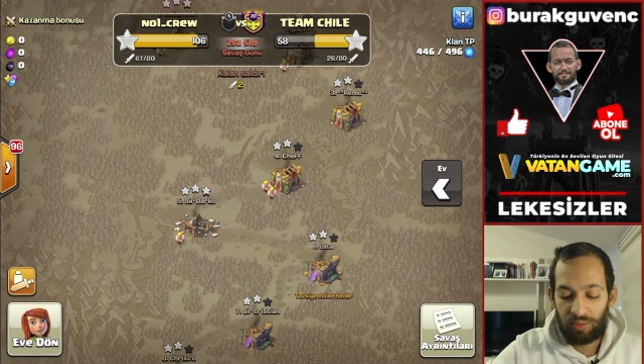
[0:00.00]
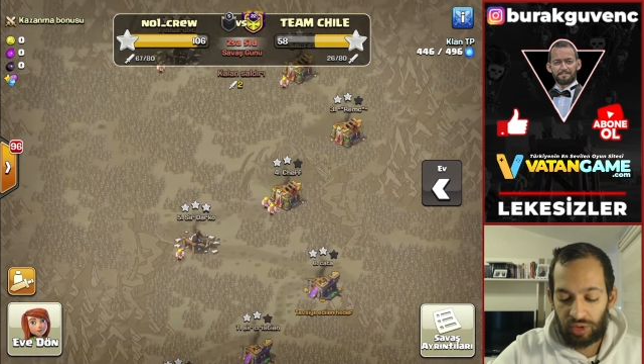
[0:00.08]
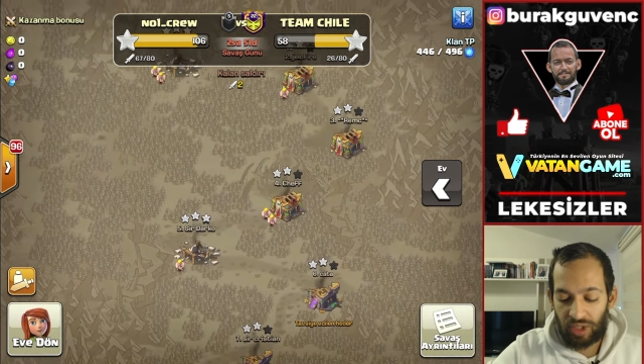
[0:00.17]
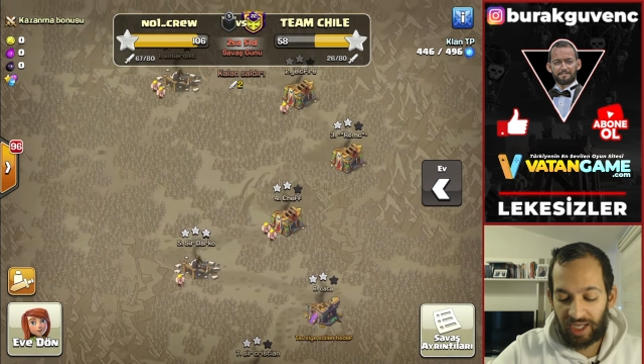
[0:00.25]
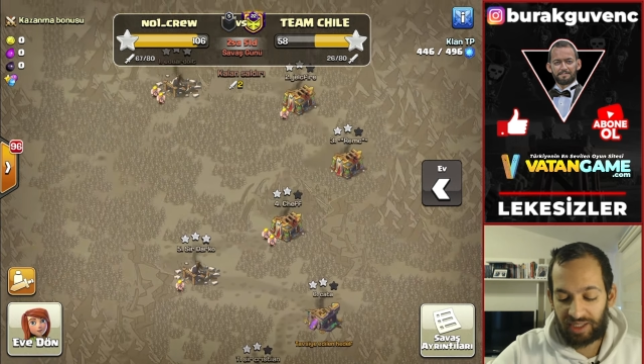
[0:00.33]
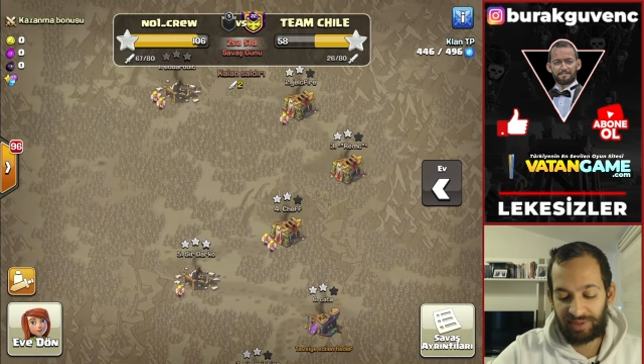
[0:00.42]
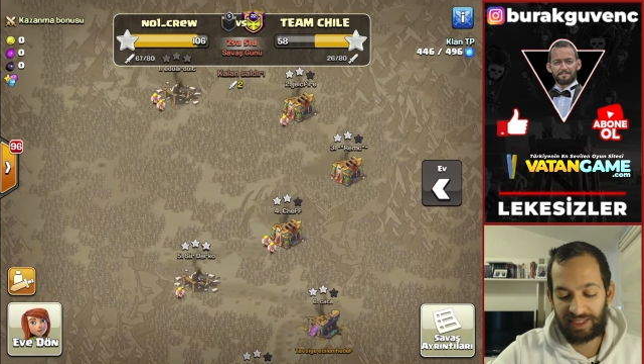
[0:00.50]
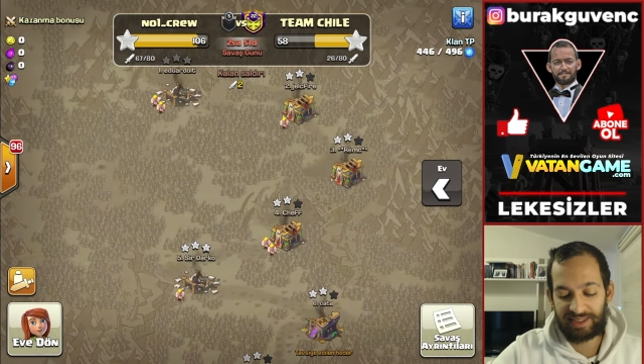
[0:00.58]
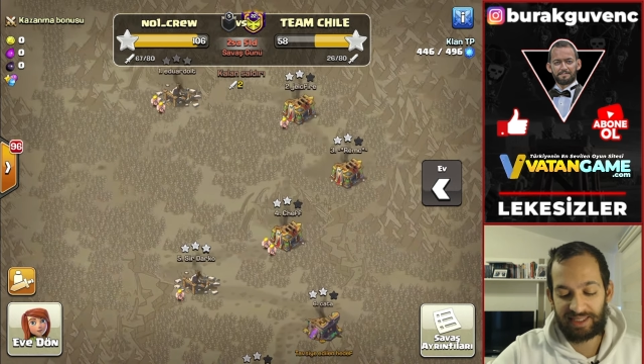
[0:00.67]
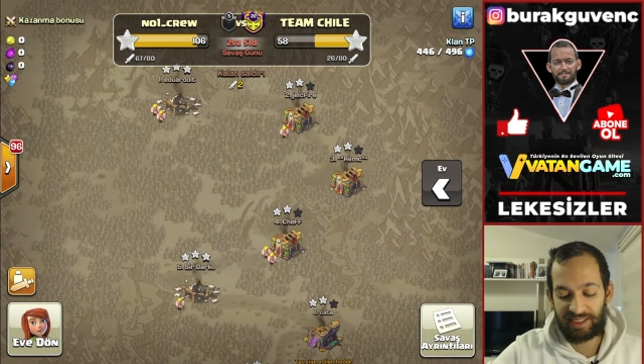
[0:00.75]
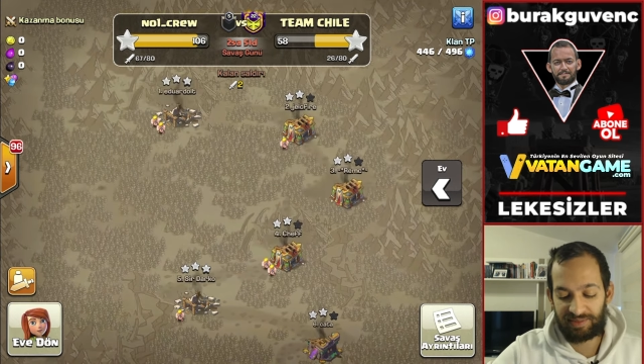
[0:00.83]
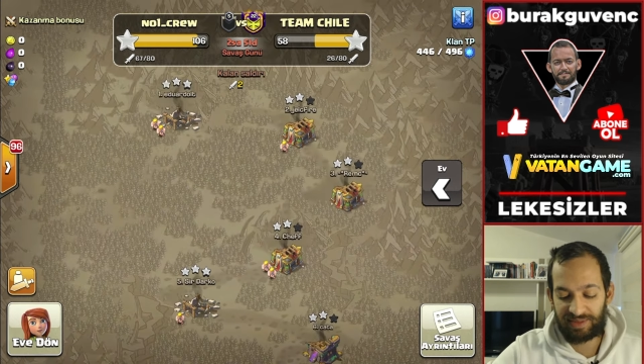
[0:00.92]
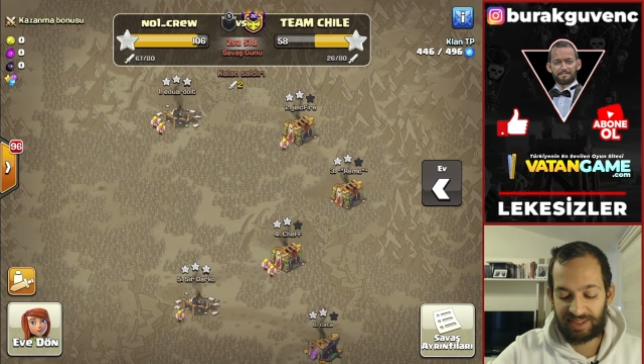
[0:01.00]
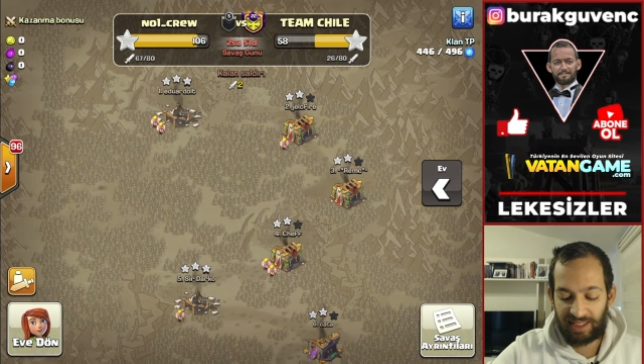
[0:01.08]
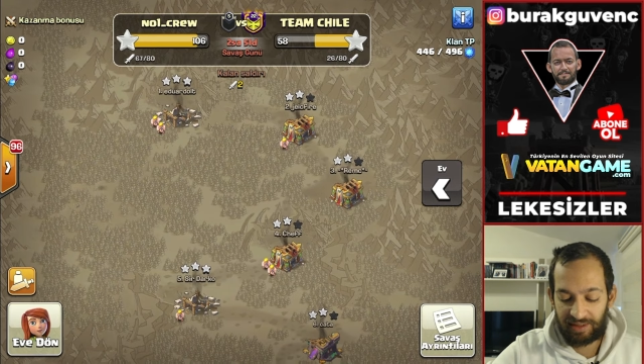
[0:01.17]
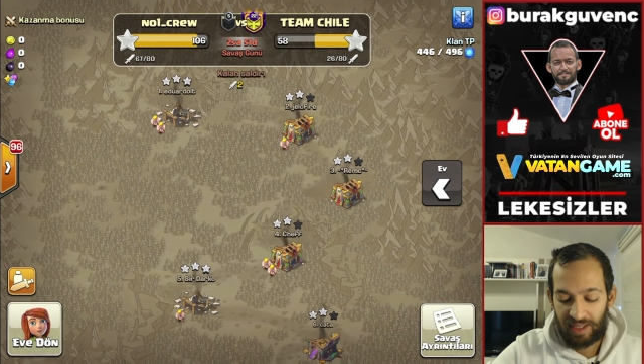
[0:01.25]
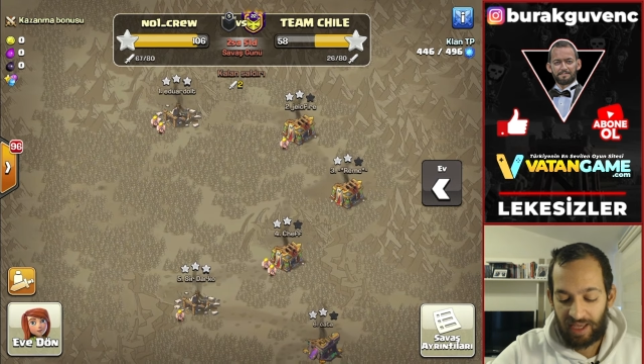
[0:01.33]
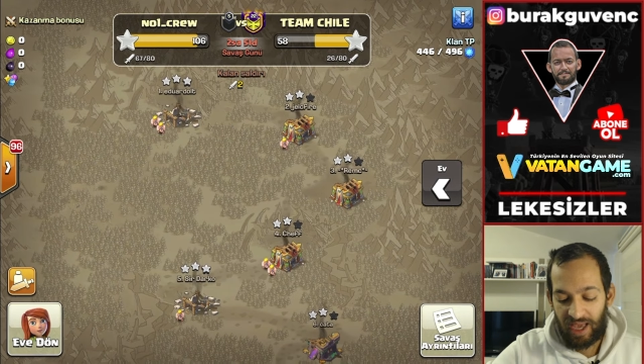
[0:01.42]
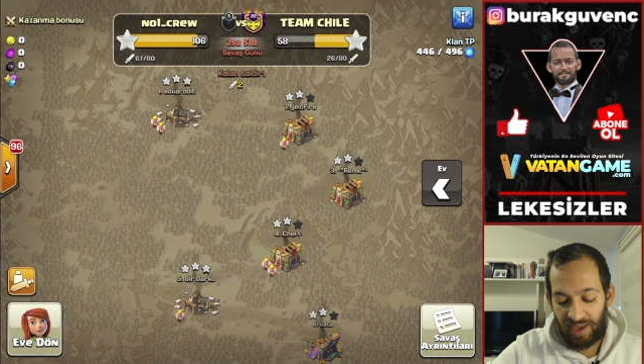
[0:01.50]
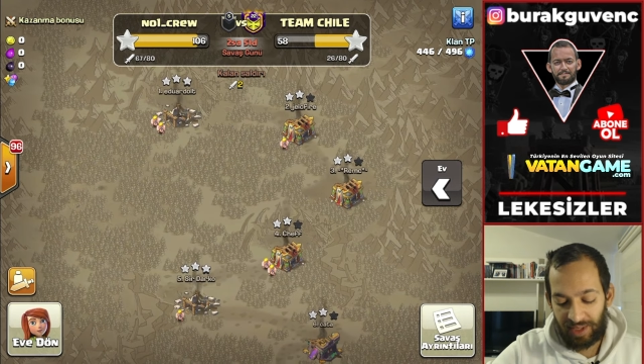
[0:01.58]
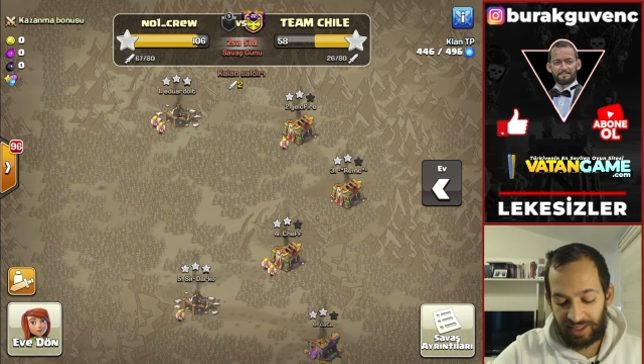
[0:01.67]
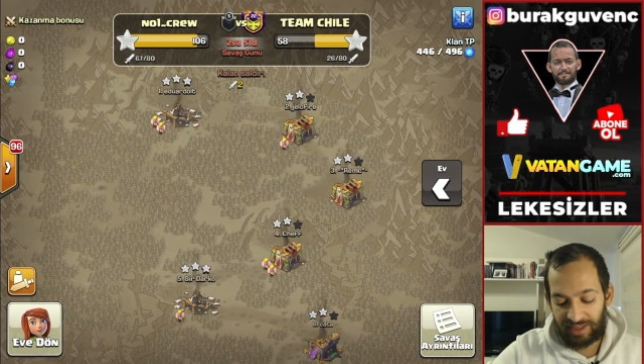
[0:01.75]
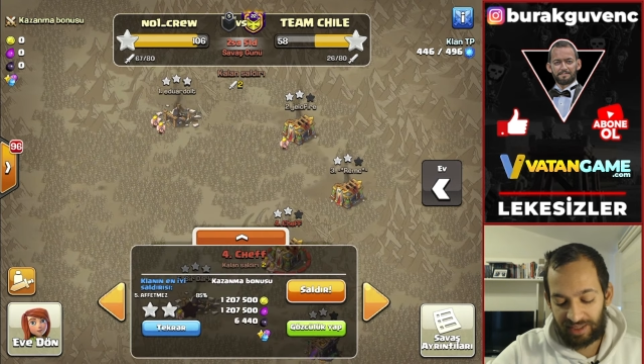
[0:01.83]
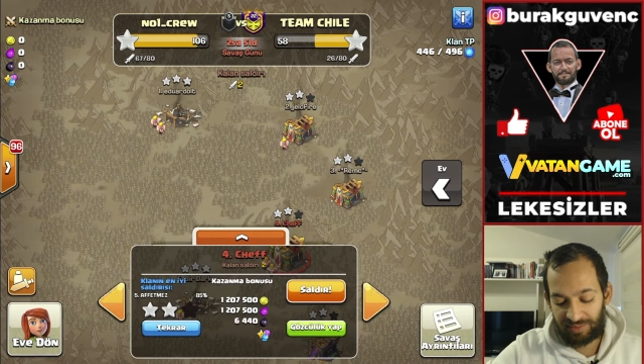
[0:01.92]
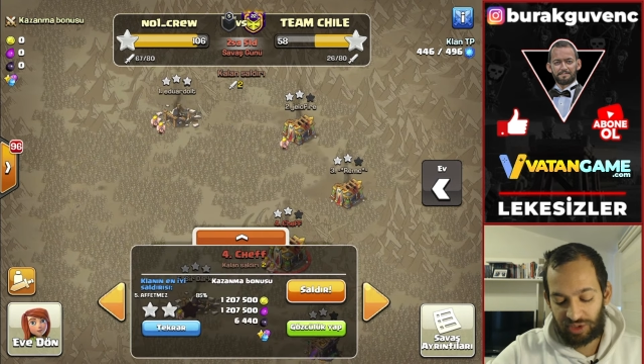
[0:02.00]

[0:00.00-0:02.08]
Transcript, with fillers: Bu galibiyet serimizden hemen dedim